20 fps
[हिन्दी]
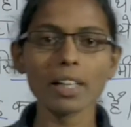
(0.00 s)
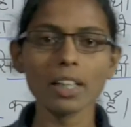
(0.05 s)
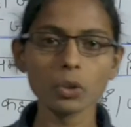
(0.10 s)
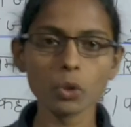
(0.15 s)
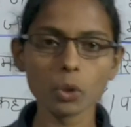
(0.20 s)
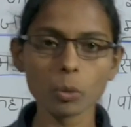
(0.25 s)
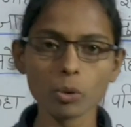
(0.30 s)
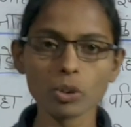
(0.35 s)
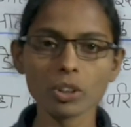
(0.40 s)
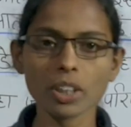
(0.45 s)
पहले
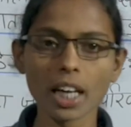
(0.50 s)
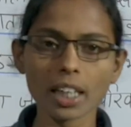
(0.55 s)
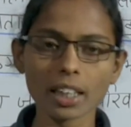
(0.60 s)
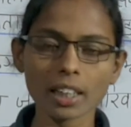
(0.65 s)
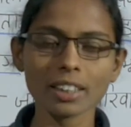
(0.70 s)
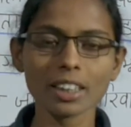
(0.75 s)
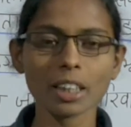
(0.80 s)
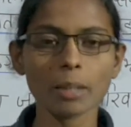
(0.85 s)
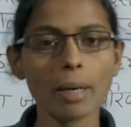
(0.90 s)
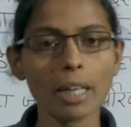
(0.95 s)
जो हम लोग
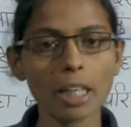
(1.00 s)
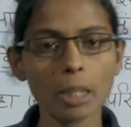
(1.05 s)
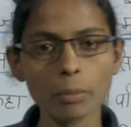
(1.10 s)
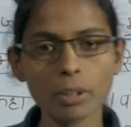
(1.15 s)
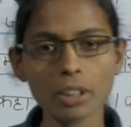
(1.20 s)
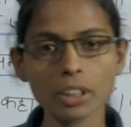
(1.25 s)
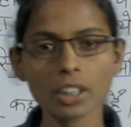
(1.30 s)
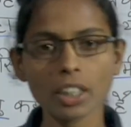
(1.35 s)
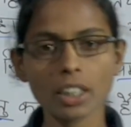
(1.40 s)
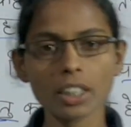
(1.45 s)
झारखंड के बारे
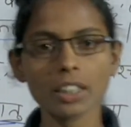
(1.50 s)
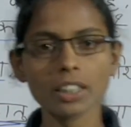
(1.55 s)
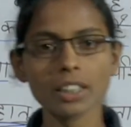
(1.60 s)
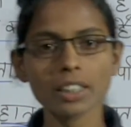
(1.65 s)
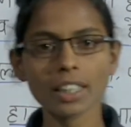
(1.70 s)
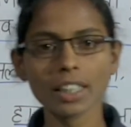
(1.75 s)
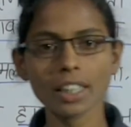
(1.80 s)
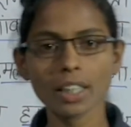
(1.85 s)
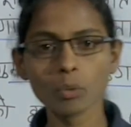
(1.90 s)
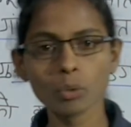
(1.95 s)
में स्टडी
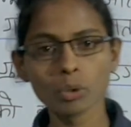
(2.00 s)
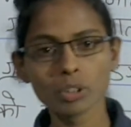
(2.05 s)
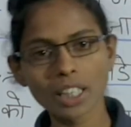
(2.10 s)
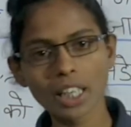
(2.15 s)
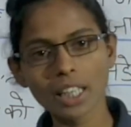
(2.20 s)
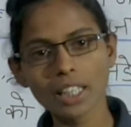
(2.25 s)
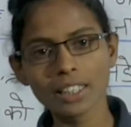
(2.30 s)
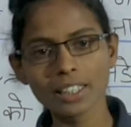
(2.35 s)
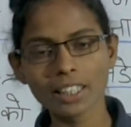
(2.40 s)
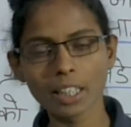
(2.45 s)
किए हैं
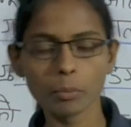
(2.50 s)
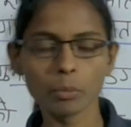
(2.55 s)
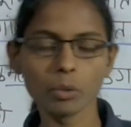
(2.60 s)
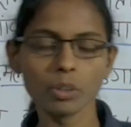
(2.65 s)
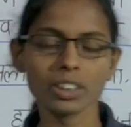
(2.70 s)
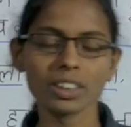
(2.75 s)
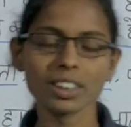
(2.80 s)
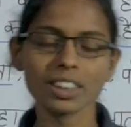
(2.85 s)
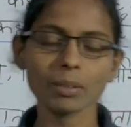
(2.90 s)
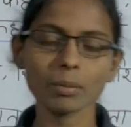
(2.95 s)
उसका लिंक आपको
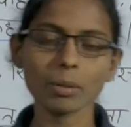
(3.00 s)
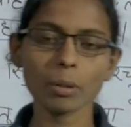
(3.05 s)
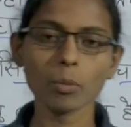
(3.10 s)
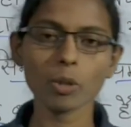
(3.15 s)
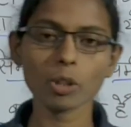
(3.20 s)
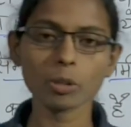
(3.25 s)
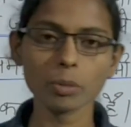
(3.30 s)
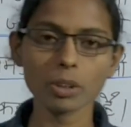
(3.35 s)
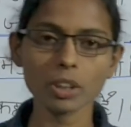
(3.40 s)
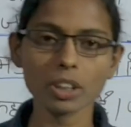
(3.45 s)
डिस्क्रिप्शन
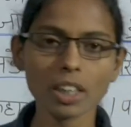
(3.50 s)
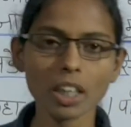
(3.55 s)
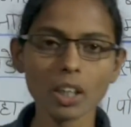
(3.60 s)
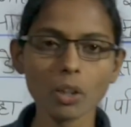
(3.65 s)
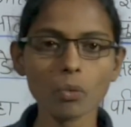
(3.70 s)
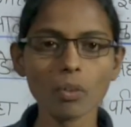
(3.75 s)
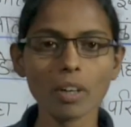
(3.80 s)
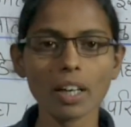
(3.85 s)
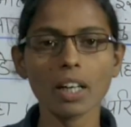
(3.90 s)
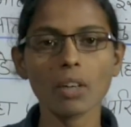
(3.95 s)
बॉक्स में दिया
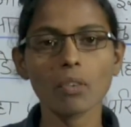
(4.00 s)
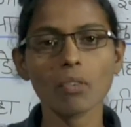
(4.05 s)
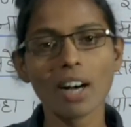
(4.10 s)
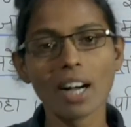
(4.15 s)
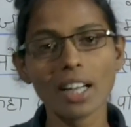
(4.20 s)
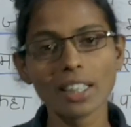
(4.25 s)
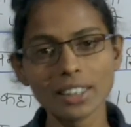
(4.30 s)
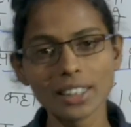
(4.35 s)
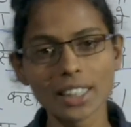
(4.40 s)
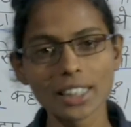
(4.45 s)
हुआ है
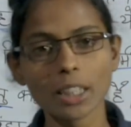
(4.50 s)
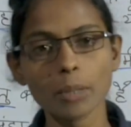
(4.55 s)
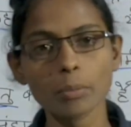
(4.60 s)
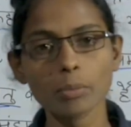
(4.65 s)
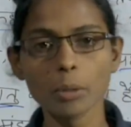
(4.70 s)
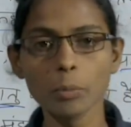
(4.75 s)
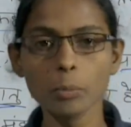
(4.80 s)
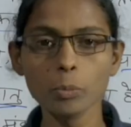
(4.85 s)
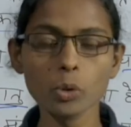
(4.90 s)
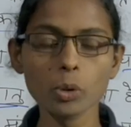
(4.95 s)
वहां से जाके आप
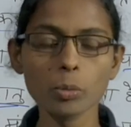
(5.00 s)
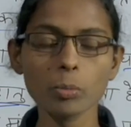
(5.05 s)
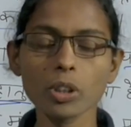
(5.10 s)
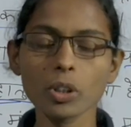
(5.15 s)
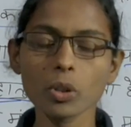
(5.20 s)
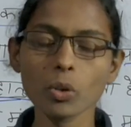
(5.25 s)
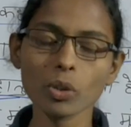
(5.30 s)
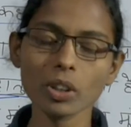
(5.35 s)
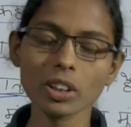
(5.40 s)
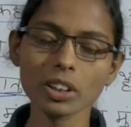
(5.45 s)
संपूर्ण
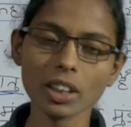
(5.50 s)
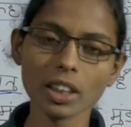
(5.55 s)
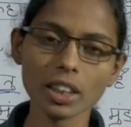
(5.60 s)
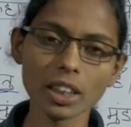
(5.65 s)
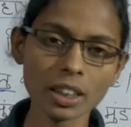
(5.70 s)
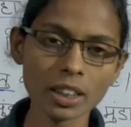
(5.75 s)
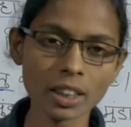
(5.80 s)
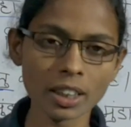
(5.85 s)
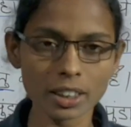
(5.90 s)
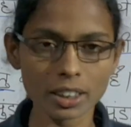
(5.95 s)
वीडियो को
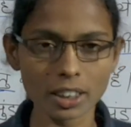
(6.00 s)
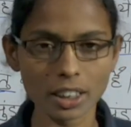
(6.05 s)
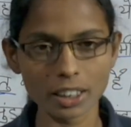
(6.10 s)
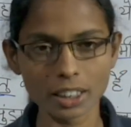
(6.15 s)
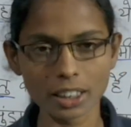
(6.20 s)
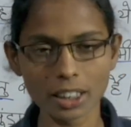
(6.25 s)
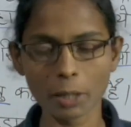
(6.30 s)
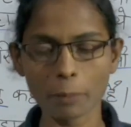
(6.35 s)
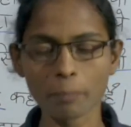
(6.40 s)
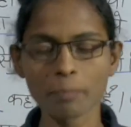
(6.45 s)
स्टडी कर
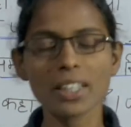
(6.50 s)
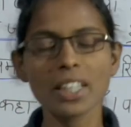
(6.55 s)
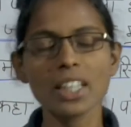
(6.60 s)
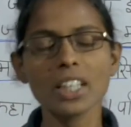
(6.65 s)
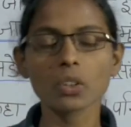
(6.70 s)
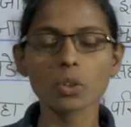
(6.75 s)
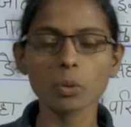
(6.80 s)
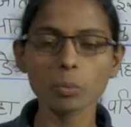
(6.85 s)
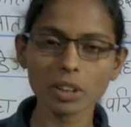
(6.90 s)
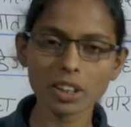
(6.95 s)
सकते हैं
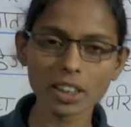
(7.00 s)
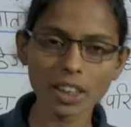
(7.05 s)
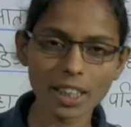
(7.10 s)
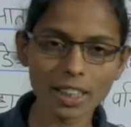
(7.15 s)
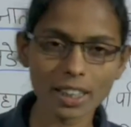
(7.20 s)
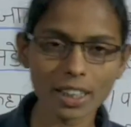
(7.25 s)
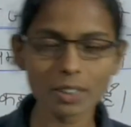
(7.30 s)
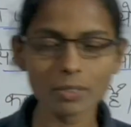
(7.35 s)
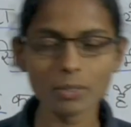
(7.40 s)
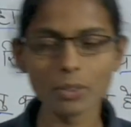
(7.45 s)
तो मिलते
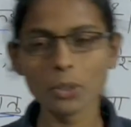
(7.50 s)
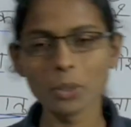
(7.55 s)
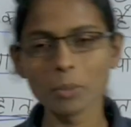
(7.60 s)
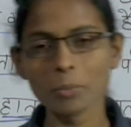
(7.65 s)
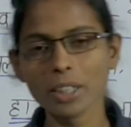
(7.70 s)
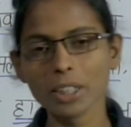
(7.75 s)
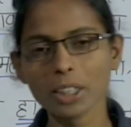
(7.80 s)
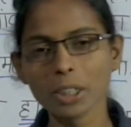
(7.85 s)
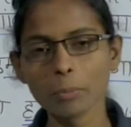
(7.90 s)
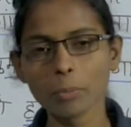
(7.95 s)
हैं नेक्स्ट वीडियो
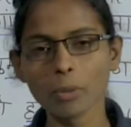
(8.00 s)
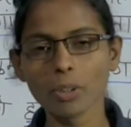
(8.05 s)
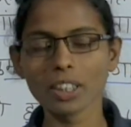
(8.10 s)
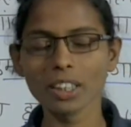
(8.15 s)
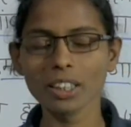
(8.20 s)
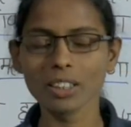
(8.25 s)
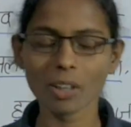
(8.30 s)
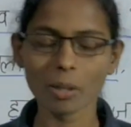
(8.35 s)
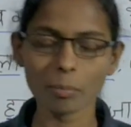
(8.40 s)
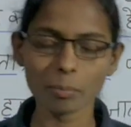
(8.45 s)
में एक
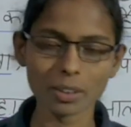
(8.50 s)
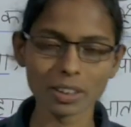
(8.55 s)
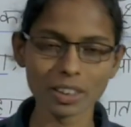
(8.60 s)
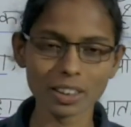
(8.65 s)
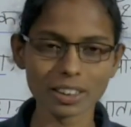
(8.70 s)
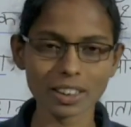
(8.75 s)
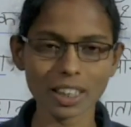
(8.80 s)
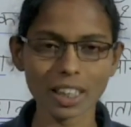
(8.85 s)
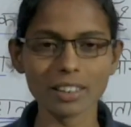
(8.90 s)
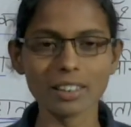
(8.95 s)
इंपॉर्टेंट टॉपिक
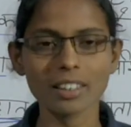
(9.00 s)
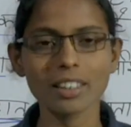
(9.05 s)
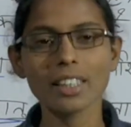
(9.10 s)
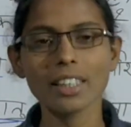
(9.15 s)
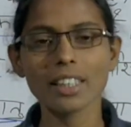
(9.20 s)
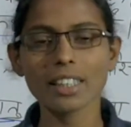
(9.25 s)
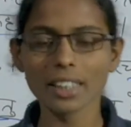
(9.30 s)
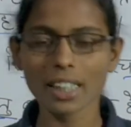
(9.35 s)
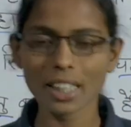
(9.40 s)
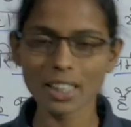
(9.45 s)
के साथ
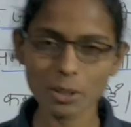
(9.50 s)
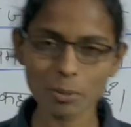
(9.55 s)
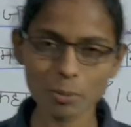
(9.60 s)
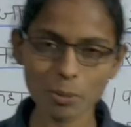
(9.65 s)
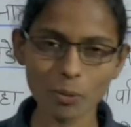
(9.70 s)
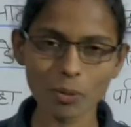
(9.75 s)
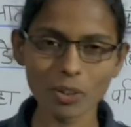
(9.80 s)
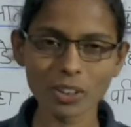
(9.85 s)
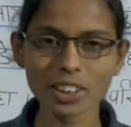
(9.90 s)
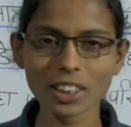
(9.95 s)
थैंक्स
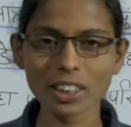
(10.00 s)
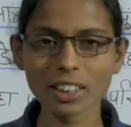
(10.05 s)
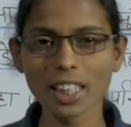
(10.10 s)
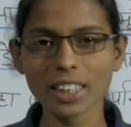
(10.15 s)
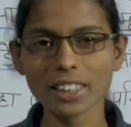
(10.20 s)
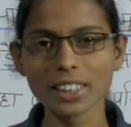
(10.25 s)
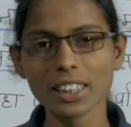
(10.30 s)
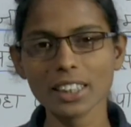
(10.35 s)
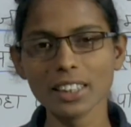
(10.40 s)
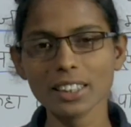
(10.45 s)
फॉर वॉचिंग
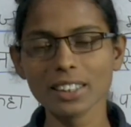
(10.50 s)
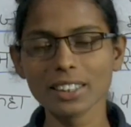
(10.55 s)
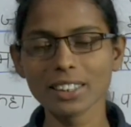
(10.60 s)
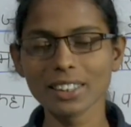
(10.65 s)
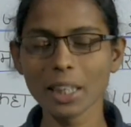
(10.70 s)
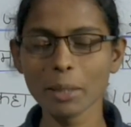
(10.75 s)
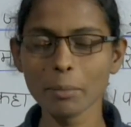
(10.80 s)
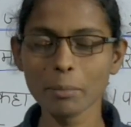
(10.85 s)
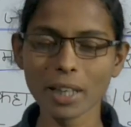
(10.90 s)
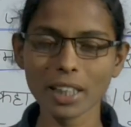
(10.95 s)
लाइक एंड
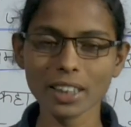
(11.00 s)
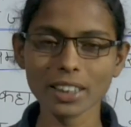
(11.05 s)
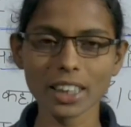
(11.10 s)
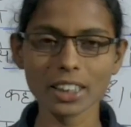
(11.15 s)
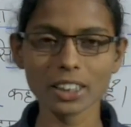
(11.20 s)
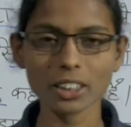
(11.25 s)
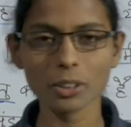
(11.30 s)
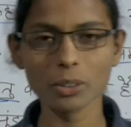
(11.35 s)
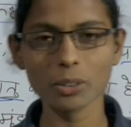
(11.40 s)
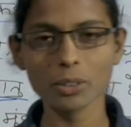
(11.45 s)
सब्सक्राइब राइट
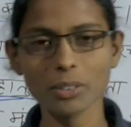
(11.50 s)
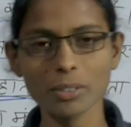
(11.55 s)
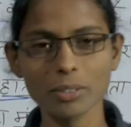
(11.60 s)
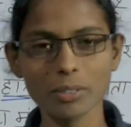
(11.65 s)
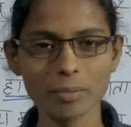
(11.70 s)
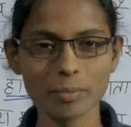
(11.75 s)
आई क्यू